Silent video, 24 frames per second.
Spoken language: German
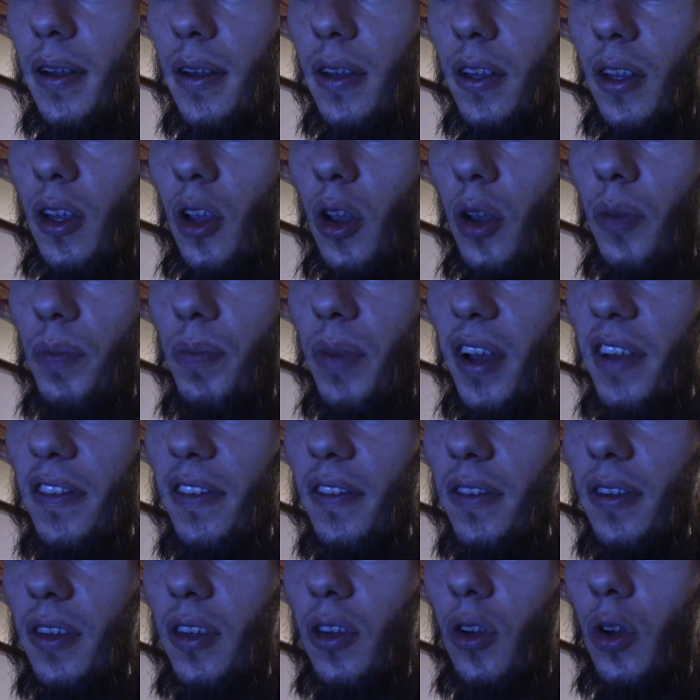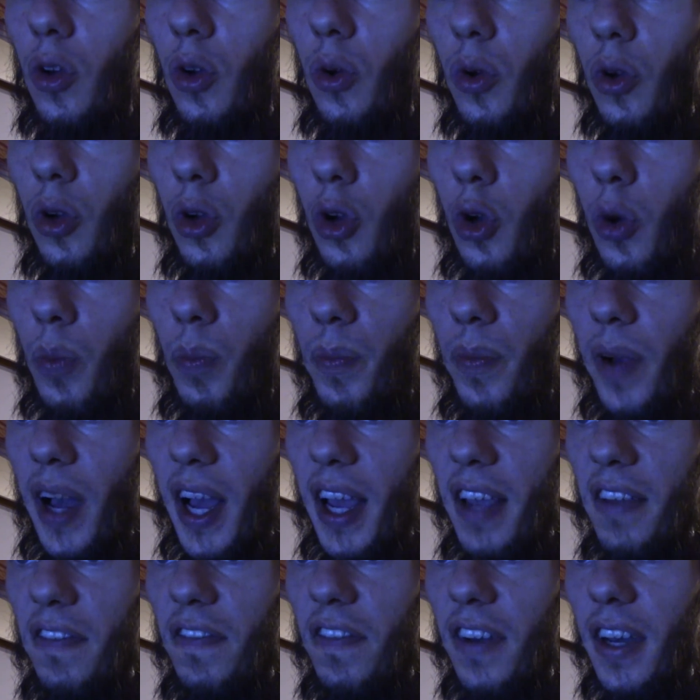
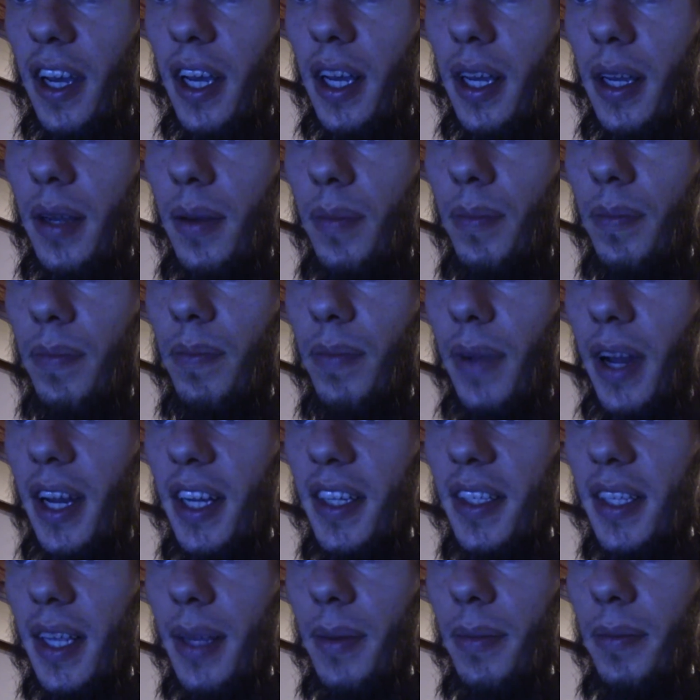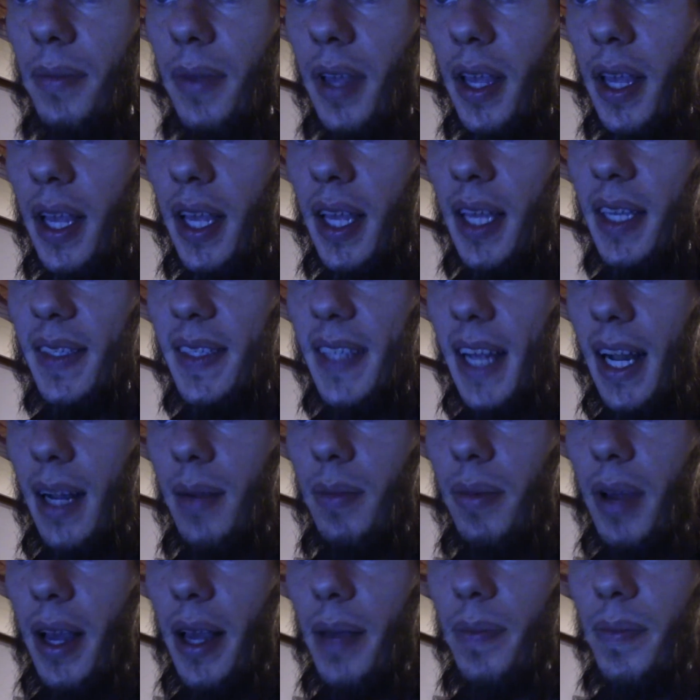Kopaifa-Balsam,
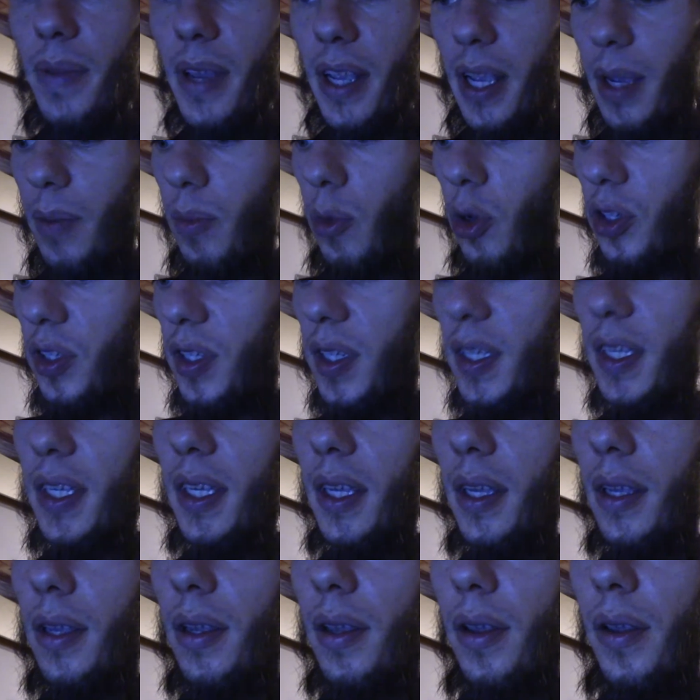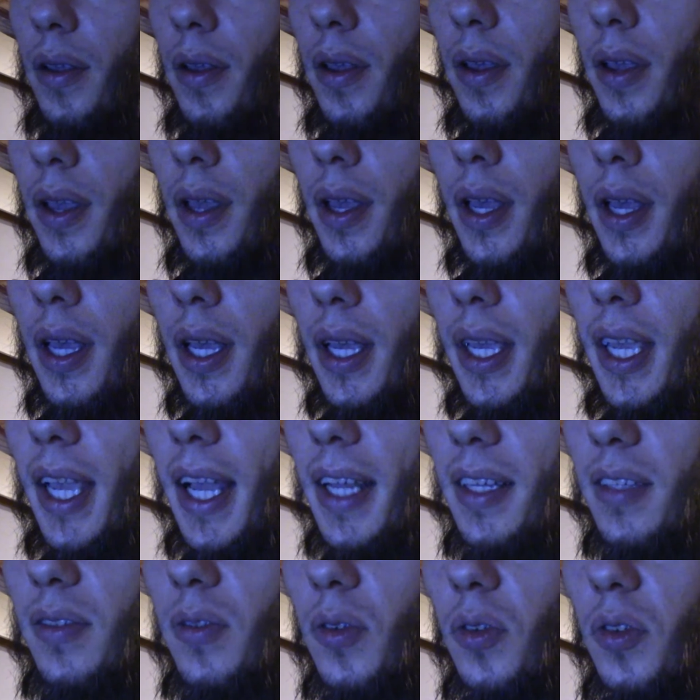Salbei, Bergamotte,
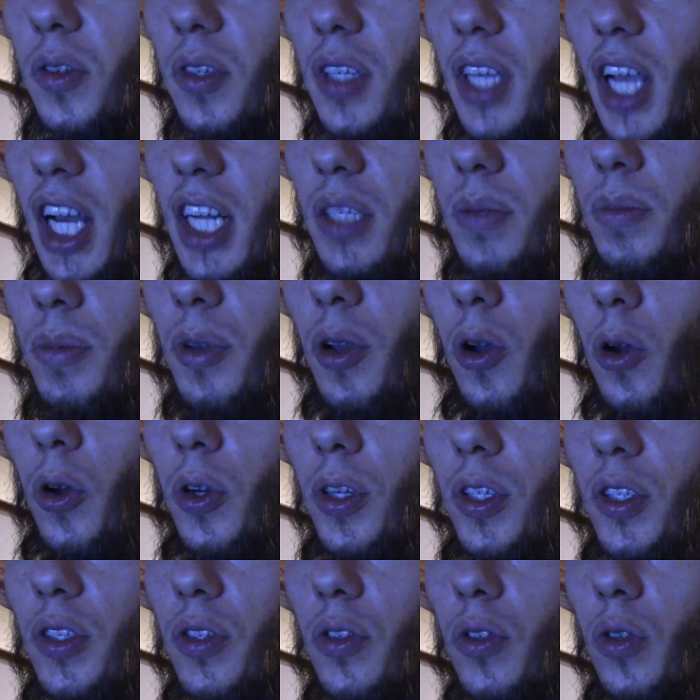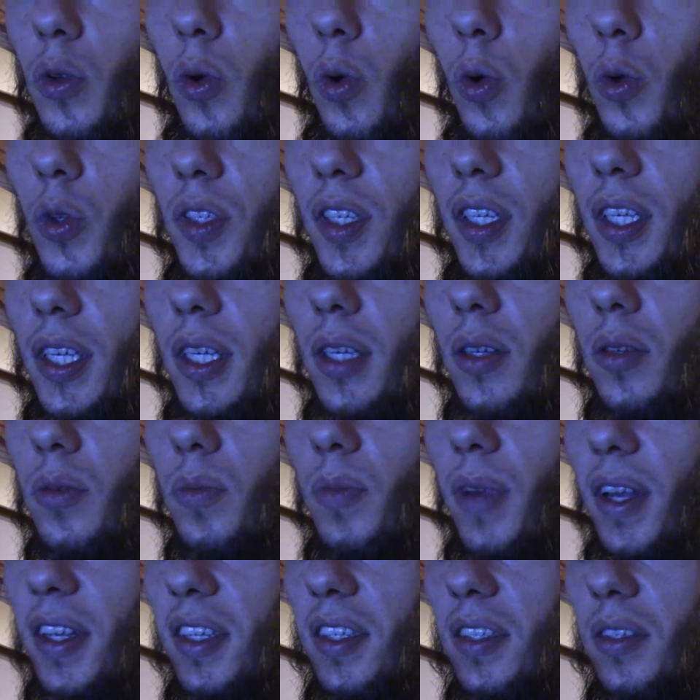Herznoten Kaschmirholz und Rose und
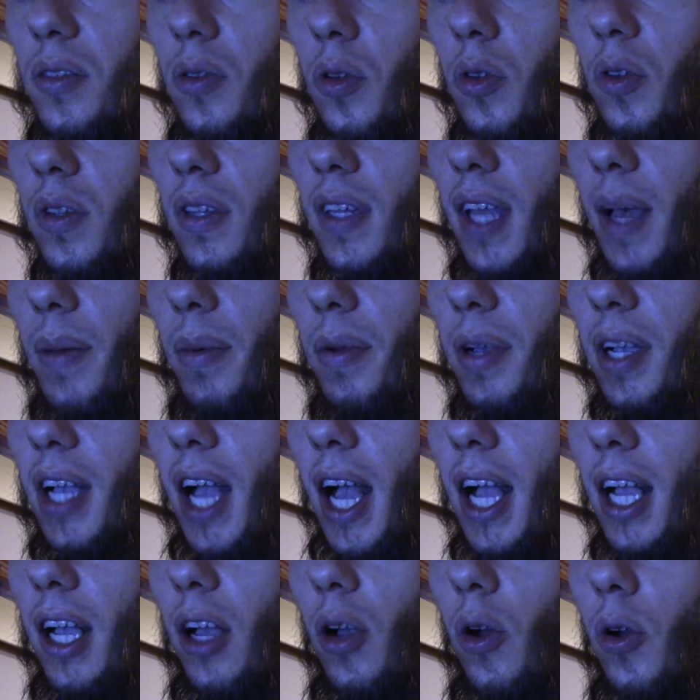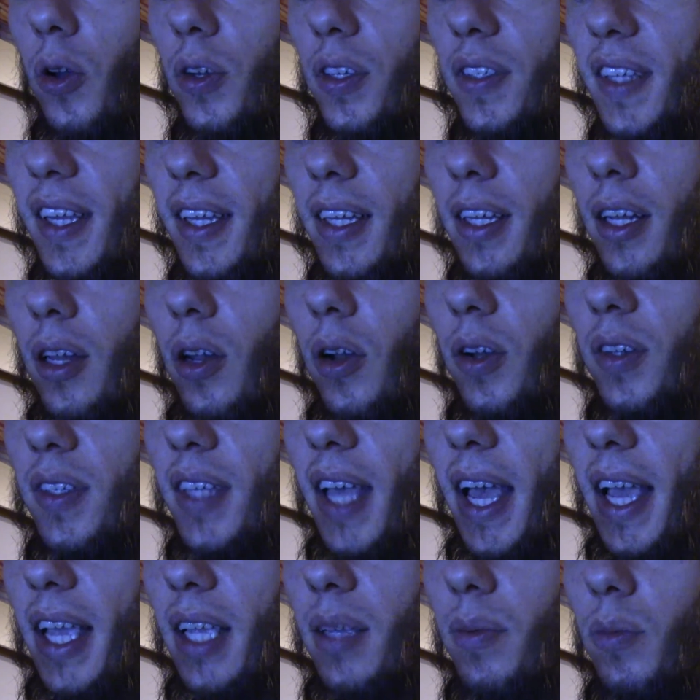Basisnoten Tabak, Agerholz, Sandelholz,
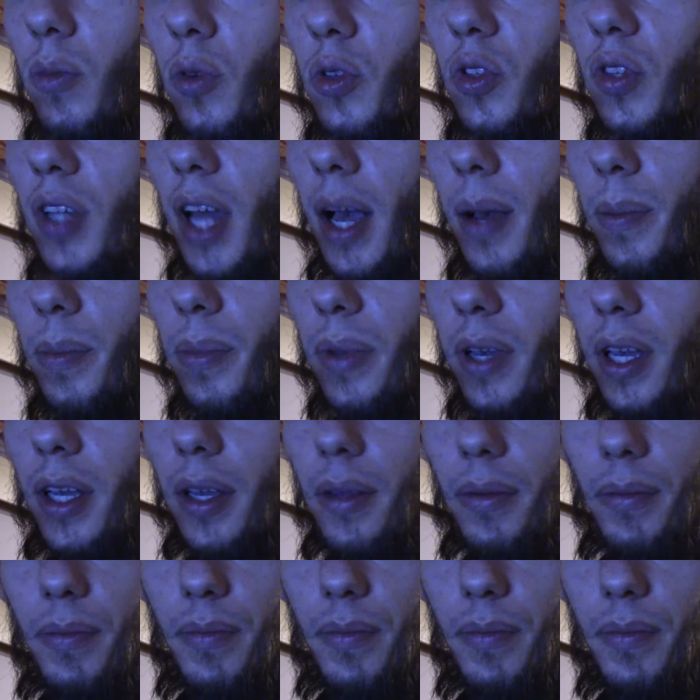Eichenmoos und Ambra.